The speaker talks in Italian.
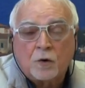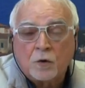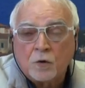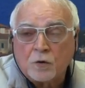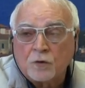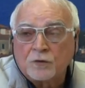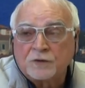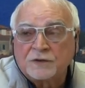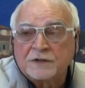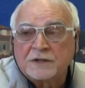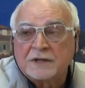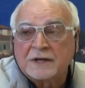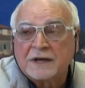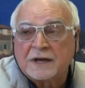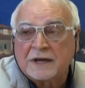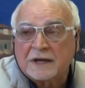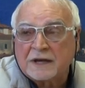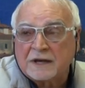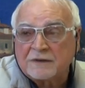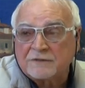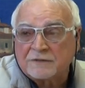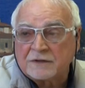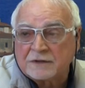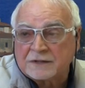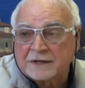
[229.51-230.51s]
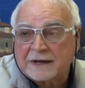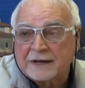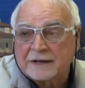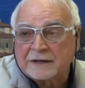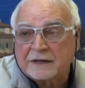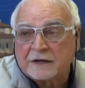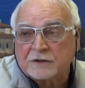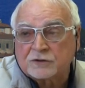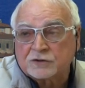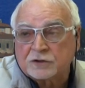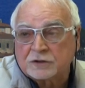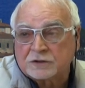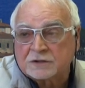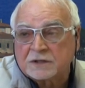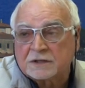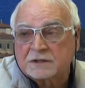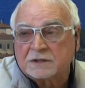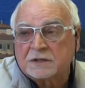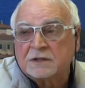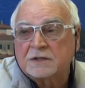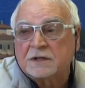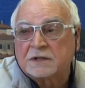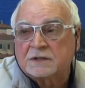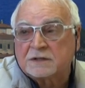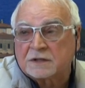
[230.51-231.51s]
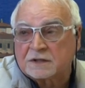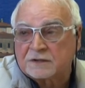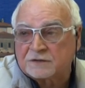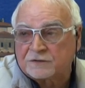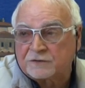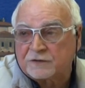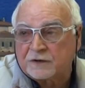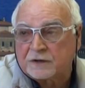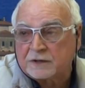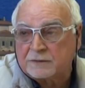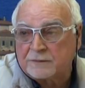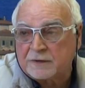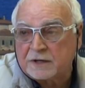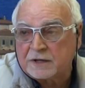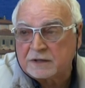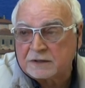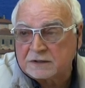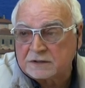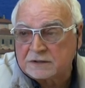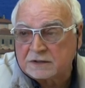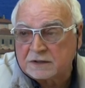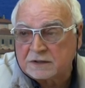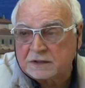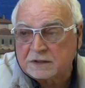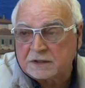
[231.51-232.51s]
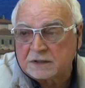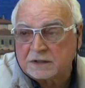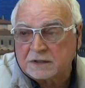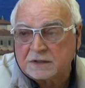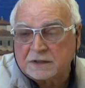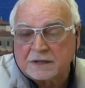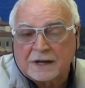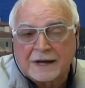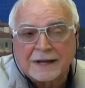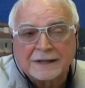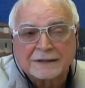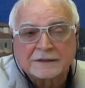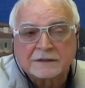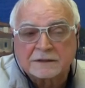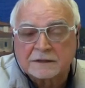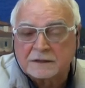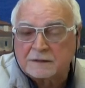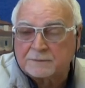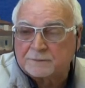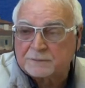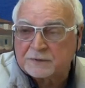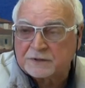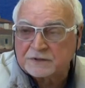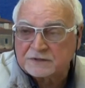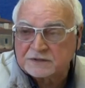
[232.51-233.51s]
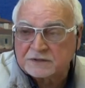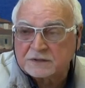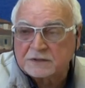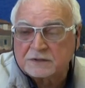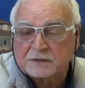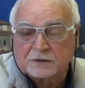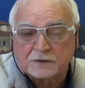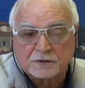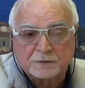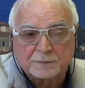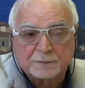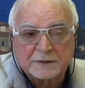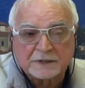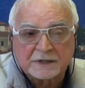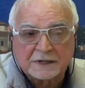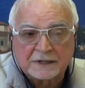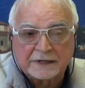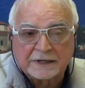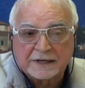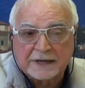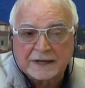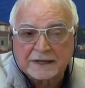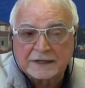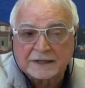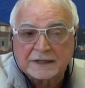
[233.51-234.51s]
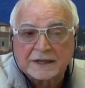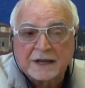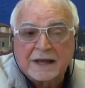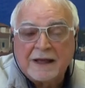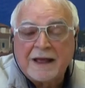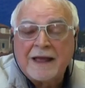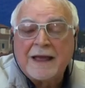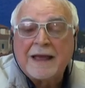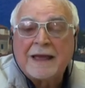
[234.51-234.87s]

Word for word: onde evitare ai cittadini trasferimenti in altri presidi ospedalieri